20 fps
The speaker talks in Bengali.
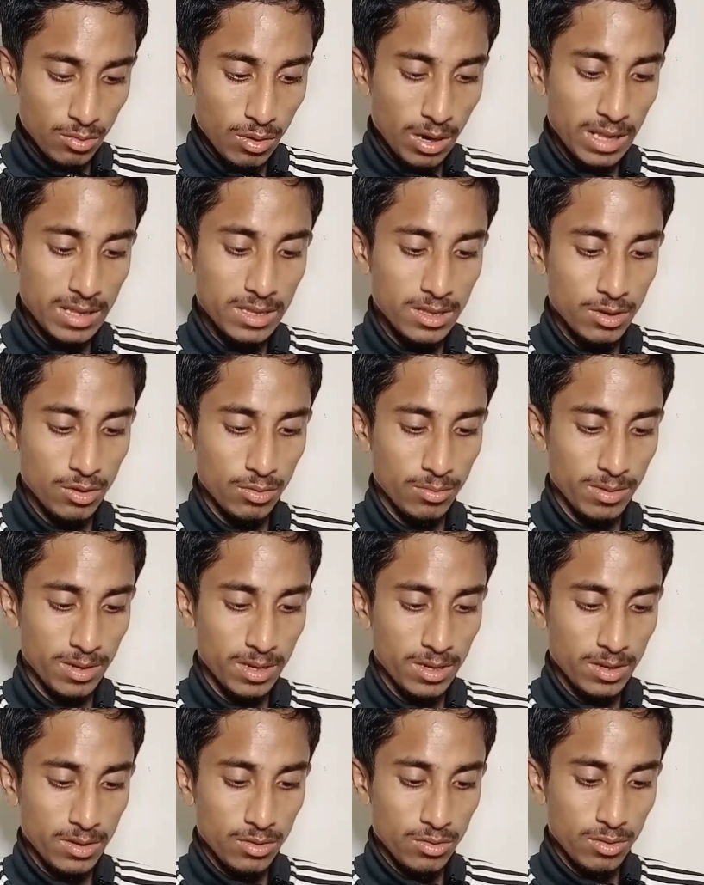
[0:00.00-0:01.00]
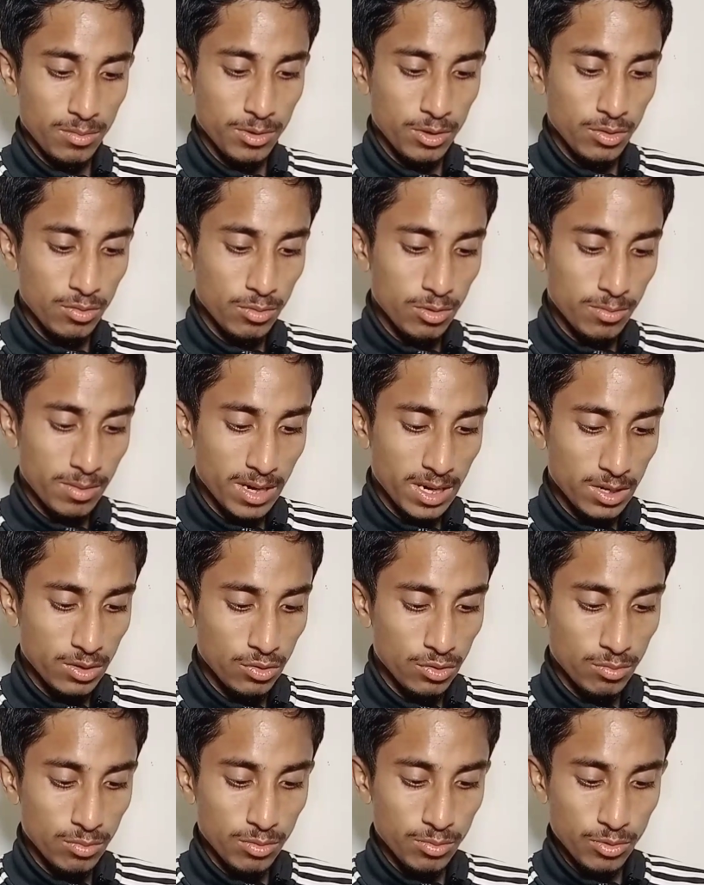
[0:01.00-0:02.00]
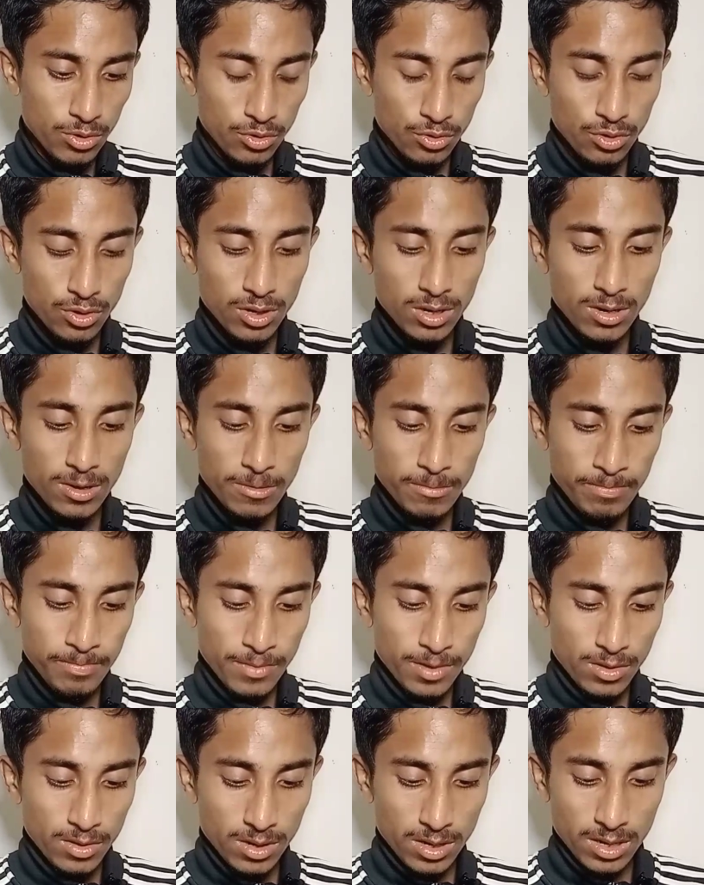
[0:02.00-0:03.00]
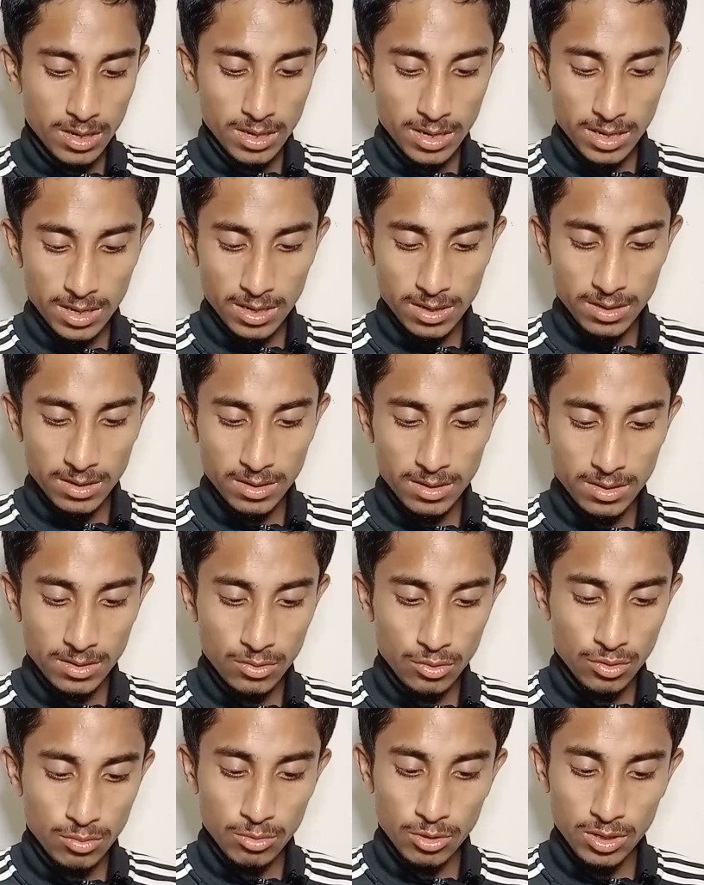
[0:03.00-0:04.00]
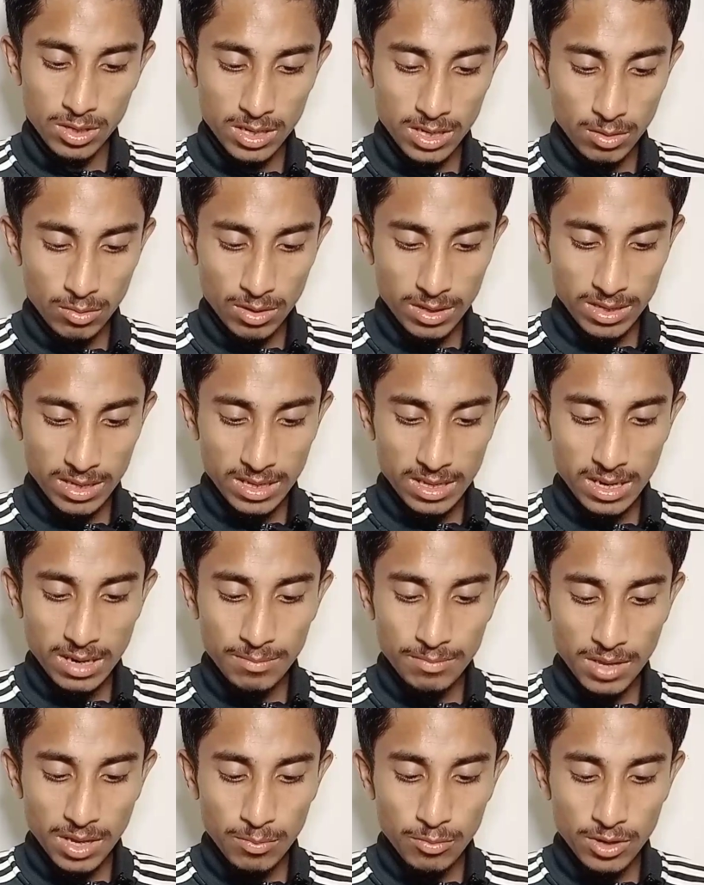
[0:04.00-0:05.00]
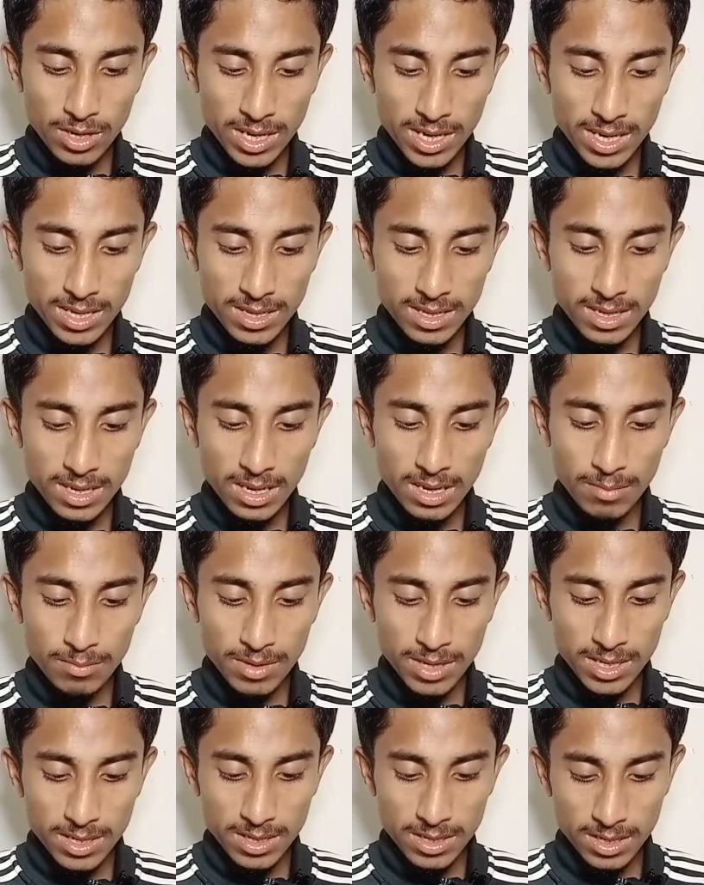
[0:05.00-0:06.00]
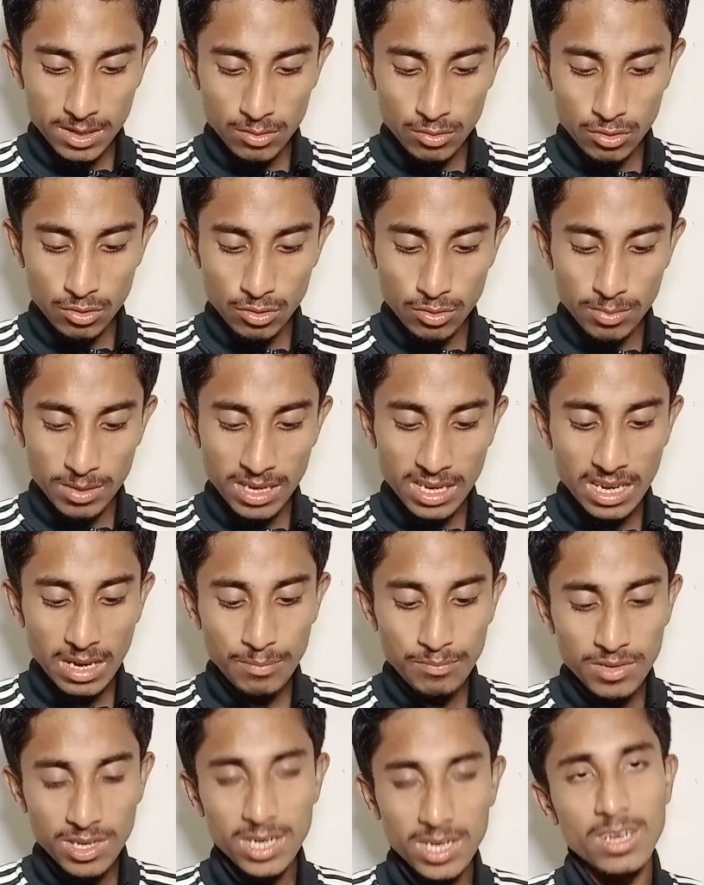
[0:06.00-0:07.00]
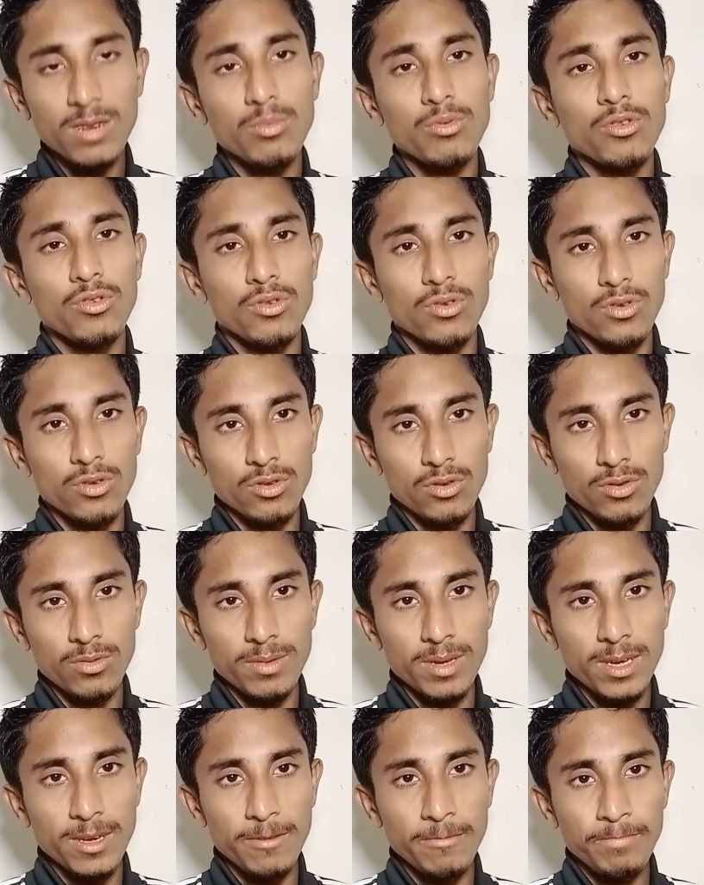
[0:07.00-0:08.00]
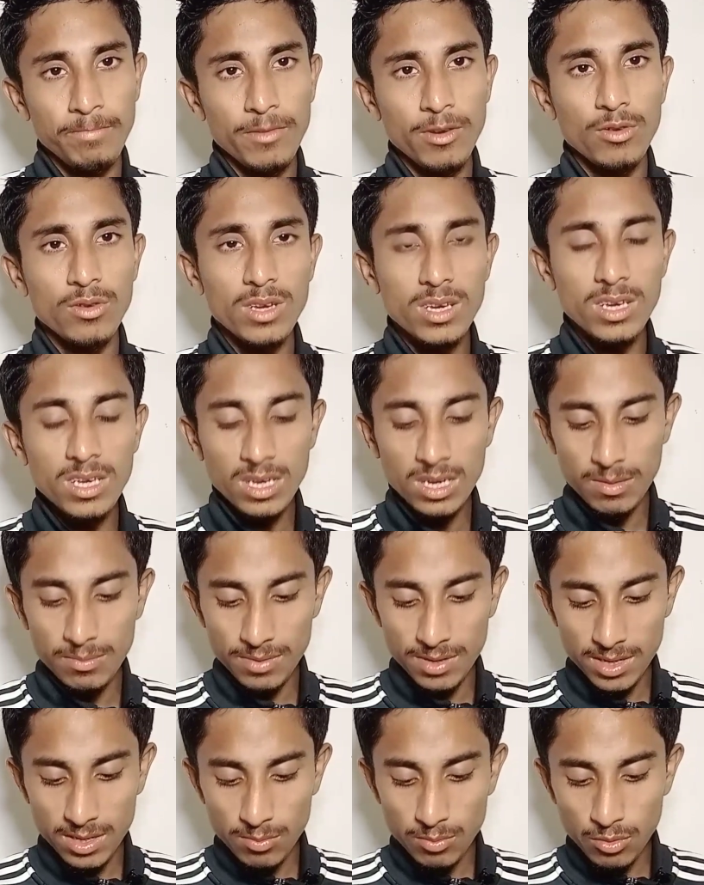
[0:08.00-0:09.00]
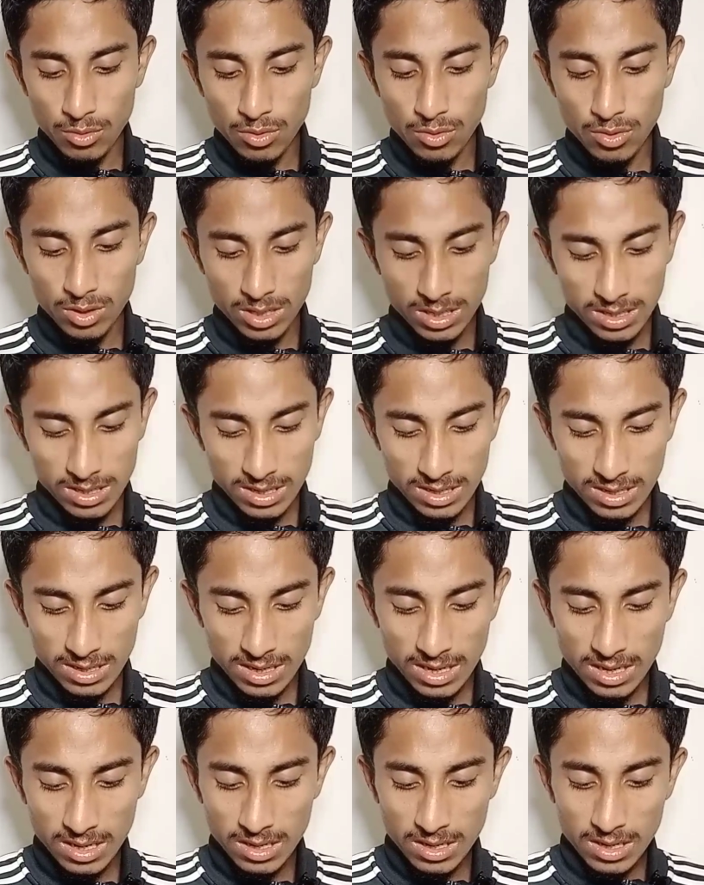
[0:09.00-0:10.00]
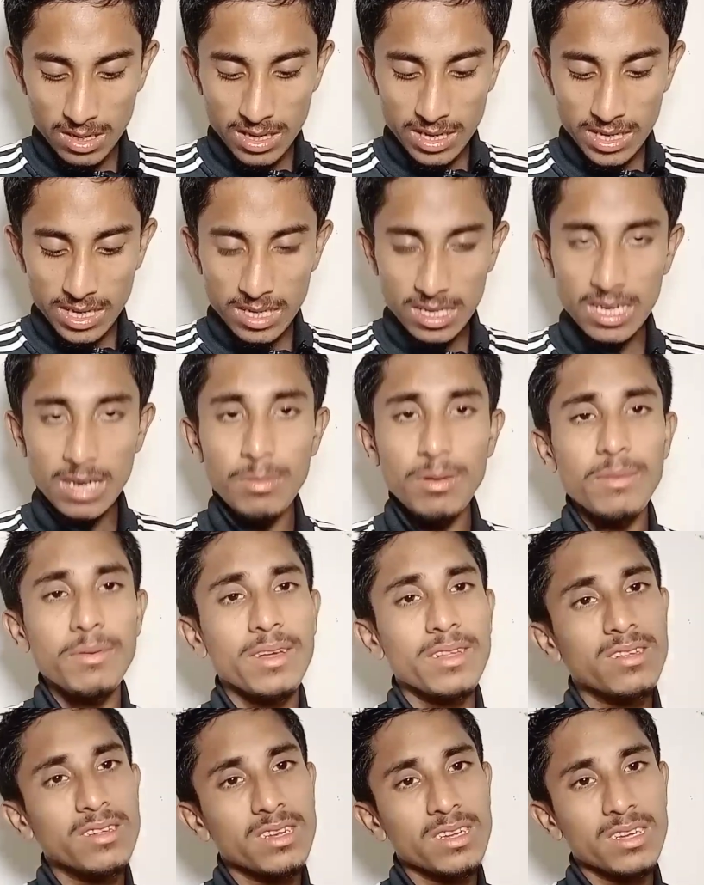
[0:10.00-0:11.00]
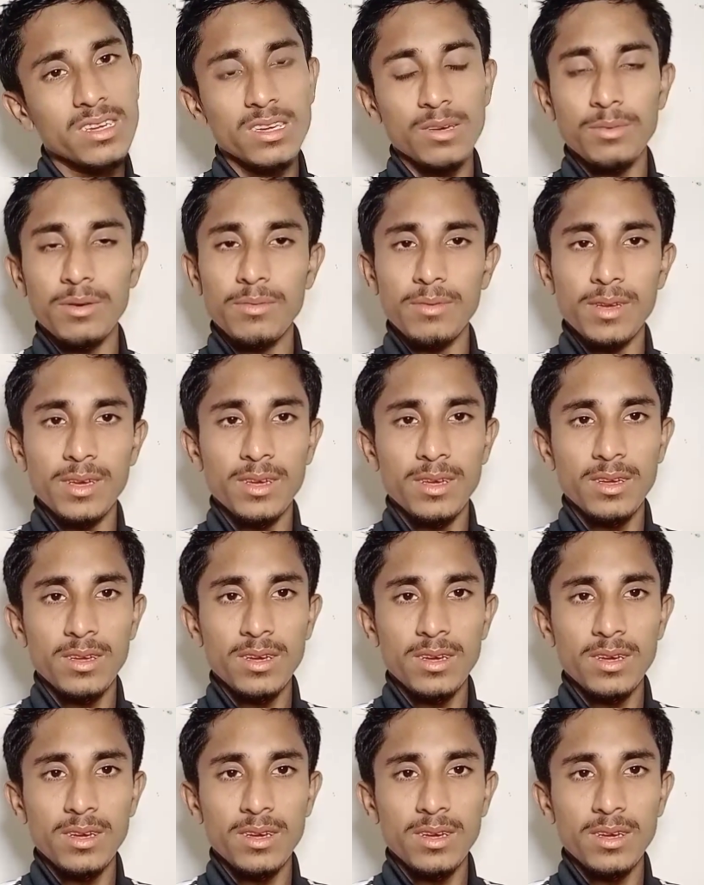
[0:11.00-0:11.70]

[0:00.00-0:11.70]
গুলা দিতে হবে তো আমি জন্ম মাস জন্ম বছর অ্যান্ড জন্মদিন এগুলো দিয়ে দিলাম তারপর এখান থেকে আপনাকে যেটা করতে হবে এই ক্যাপচারটাকে পূরণ করতে হবে অনেকে এই ক্যাপচারটা পূরণ করতে জানেন না এটা যেভাবে আছে ঠিক সেভাবে